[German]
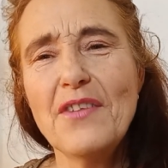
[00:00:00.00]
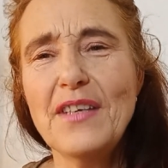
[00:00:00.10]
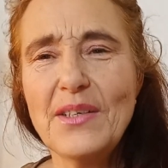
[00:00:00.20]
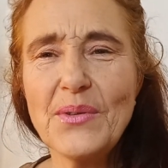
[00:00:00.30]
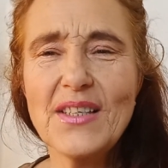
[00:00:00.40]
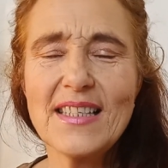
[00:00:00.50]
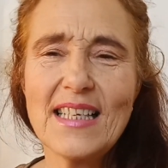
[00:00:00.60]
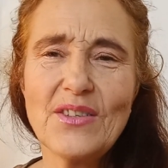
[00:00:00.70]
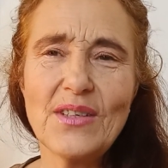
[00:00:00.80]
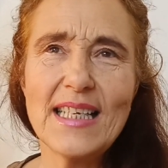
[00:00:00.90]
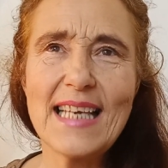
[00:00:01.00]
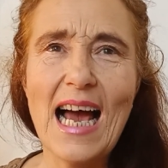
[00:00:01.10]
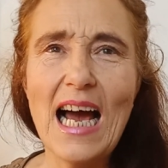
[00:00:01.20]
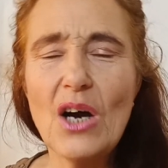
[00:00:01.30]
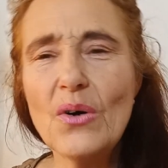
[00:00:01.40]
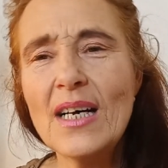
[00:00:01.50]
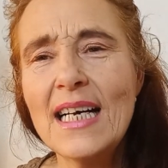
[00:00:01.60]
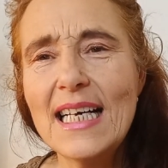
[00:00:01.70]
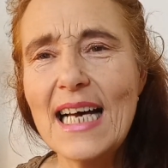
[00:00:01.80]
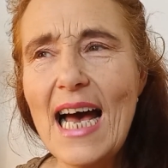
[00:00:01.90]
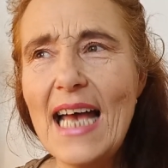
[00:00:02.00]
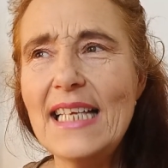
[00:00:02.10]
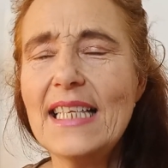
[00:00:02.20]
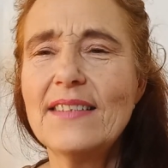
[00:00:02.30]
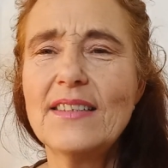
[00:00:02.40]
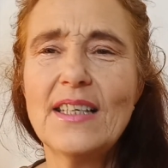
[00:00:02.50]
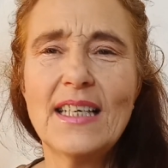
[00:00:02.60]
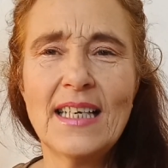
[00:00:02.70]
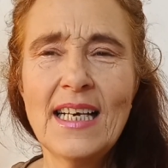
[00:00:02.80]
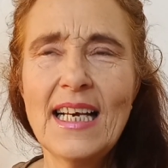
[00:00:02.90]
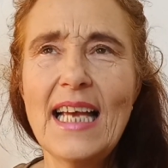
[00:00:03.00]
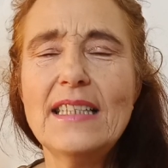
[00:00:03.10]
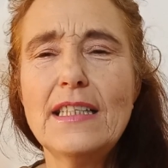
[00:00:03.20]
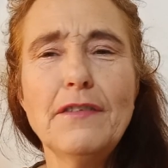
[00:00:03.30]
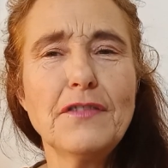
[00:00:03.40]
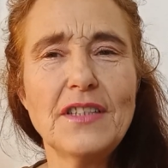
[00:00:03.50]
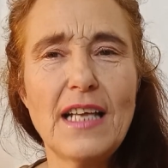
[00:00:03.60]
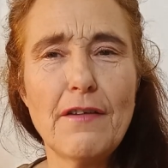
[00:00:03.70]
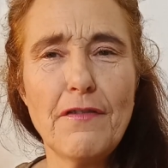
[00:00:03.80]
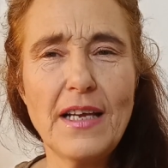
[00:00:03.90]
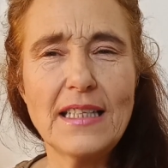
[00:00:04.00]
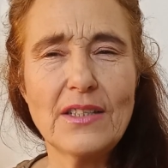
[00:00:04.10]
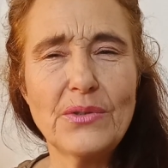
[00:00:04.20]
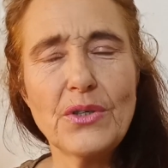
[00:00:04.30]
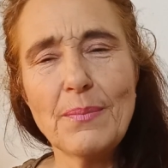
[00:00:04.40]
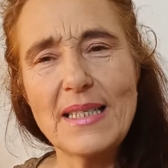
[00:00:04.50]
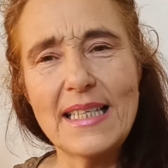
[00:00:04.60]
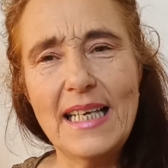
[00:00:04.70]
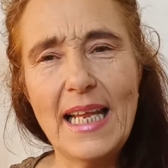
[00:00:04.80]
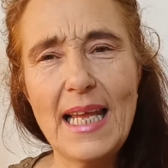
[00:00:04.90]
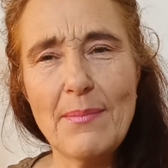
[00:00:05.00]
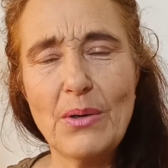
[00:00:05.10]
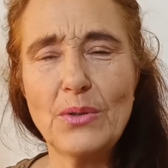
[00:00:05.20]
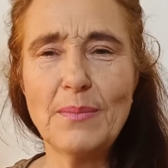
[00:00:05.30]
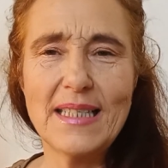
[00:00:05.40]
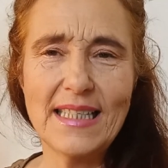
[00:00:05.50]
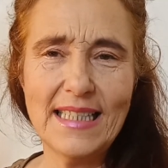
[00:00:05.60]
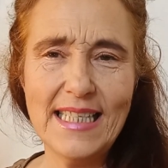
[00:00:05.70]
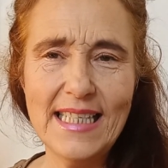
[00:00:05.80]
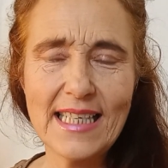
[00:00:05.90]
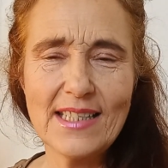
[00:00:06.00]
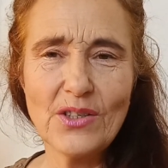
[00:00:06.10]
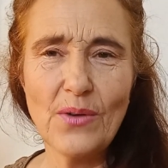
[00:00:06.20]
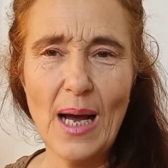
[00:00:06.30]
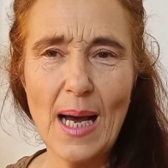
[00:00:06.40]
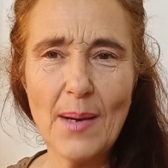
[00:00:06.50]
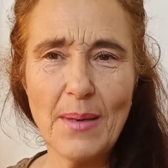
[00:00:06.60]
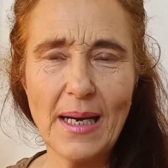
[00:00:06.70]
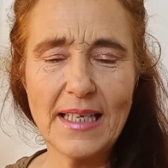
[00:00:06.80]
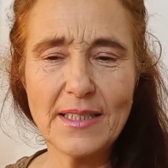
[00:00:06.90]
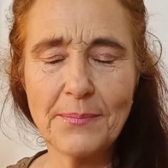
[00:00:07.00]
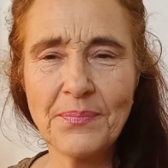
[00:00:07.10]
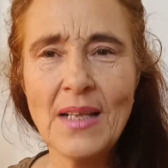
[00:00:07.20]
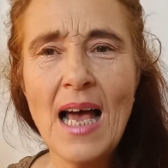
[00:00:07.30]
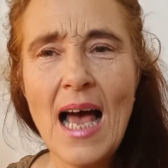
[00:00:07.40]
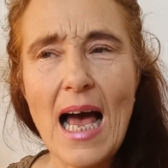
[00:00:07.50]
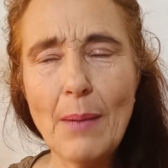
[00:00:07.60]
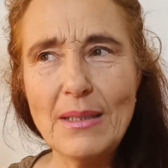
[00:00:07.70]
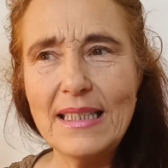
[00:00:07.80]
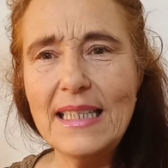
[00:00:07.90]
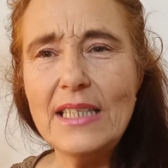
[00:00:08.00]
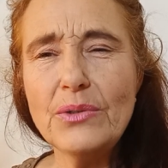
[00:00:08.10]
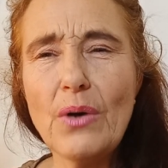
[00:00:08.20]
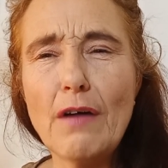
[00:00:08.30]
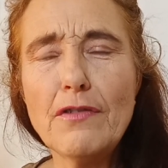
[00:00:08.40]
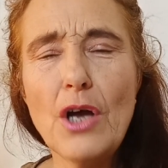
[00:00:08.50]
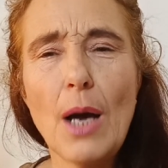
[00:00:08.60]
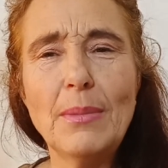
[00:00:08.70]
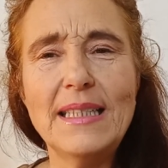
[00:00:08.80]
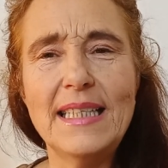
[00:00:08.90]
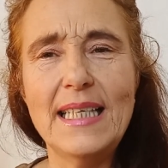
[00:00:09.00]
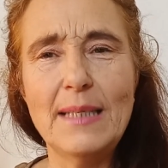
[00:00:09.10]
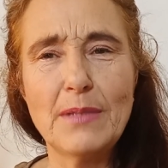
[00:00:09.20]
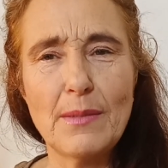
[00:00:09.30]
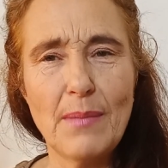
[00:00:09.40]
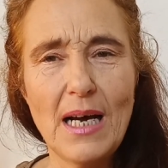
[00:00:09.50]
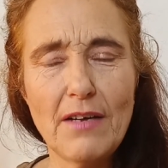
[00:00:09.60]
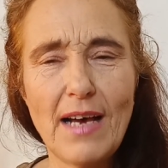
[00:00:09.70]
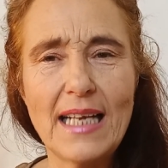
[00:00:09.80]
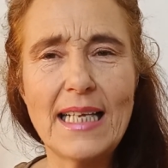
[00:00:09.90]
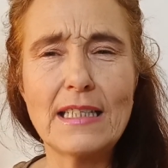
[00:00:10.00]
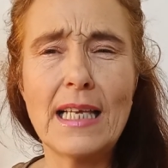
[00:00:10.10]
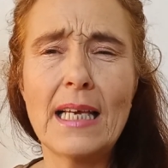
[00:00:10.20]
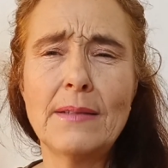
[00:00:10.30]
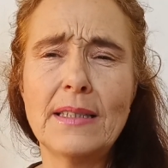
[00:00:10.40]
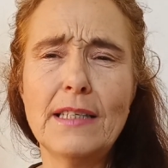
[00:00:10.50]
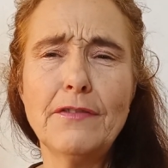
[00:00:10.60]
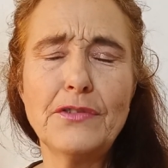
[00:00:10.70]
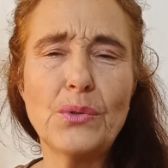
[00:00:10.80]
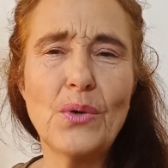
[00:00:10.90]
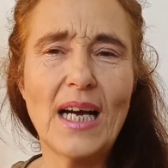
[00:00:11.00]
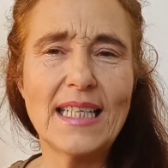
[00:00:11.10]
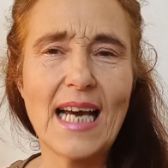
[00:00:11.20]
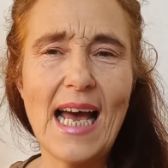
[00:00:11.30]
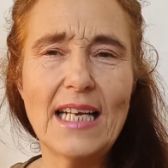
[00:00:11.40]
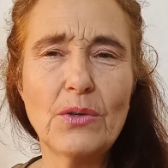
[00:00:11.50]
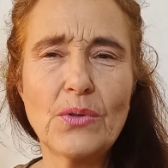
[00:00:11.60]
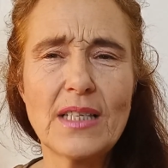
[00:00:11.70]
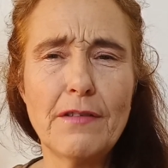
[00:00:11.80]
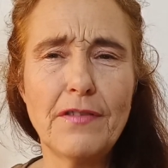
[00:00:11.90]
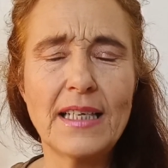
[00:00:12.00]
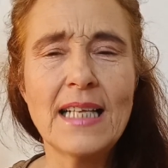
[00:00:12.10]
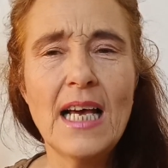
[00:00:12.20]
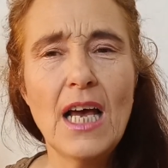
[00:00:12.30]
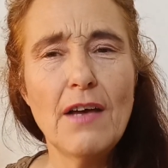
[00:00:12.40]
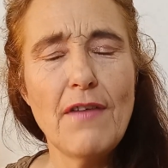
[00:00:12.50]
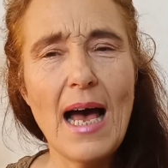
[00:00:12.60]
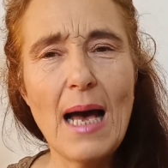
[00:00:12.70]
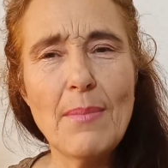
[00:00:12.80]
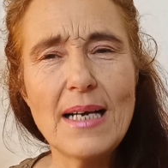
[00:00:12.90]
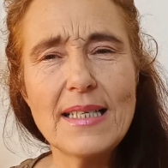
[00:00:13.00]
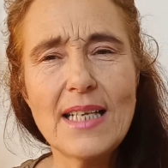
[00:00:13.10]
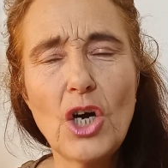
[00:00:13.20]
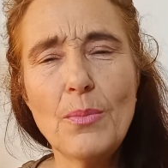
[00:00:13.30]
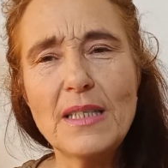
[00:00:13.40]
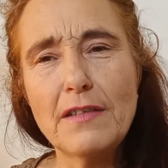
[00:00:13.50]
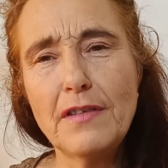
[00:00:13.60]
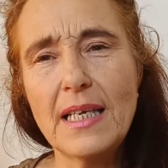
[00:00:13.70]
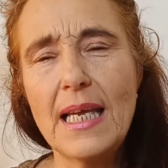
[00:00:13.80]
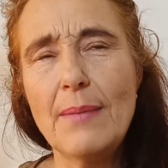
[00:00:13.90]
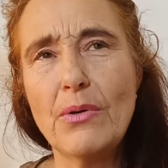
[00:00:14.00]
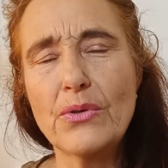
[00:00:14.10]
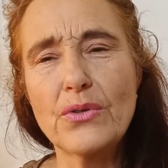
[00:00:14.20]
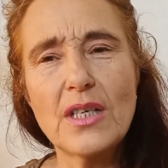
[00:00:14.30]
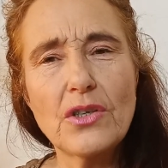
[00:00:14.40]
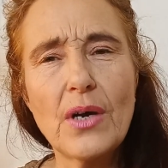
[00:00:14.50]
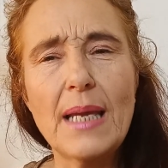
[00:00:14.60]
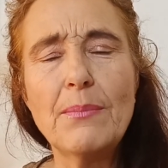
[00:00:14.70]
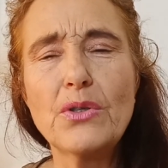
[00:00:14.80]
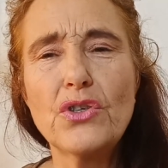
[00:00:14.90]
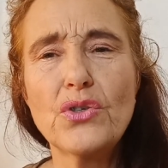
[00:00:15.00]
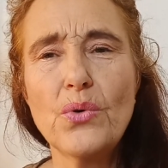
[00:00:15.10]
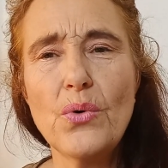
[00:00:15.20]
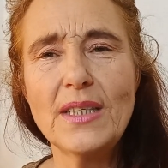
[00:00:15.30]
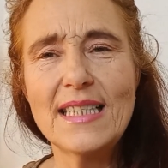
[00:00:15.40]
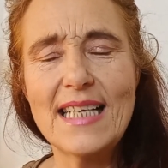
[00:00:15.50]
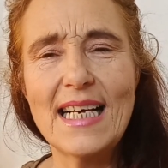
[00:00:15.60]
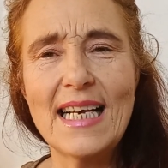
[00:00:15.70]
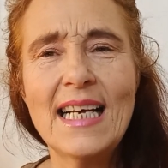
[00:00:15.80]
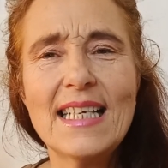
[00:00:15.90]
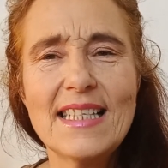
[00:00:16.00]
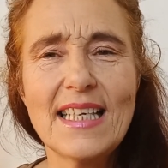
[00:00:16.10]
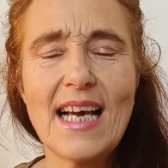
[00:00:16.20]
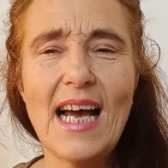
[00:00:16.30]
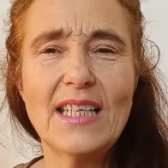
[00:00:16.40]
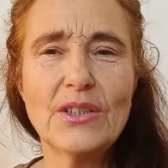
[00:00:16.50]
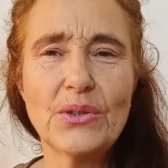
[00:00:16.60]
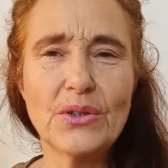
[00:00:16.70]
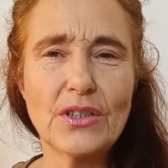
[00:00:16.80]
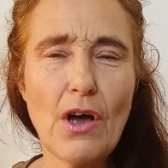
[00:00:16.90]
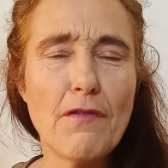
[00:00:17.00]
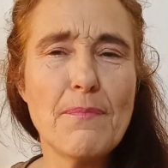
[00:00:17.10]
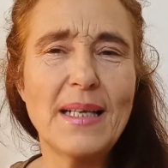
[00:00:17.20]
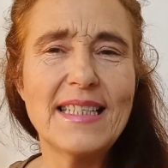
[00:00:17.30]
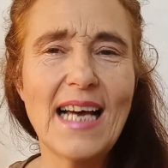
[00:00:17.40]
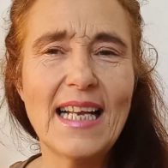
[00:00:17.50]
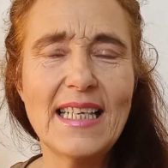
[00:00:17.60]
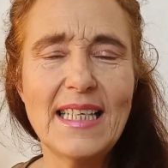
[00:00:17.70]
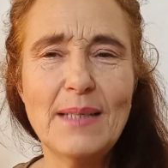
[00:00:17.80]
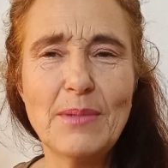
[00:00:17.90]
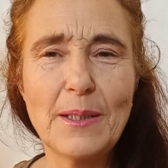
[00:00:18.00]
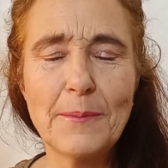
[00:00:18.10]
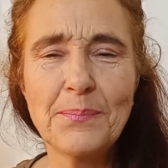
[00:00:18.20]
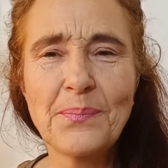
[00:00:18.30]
Wir nutzen natürlich auch reinigende, entgiftende Effekte durch mit den Leber und mit den Nieren zu arbeiten. Aber nicht nur auf körperlicher Ebene machen wir eine Entgiftung, einen Reinigungseffekt. Wir arbeiten auch mit der Vergebung, sodass auch Emotionen da sich reinigen können auf mentaler Ebene.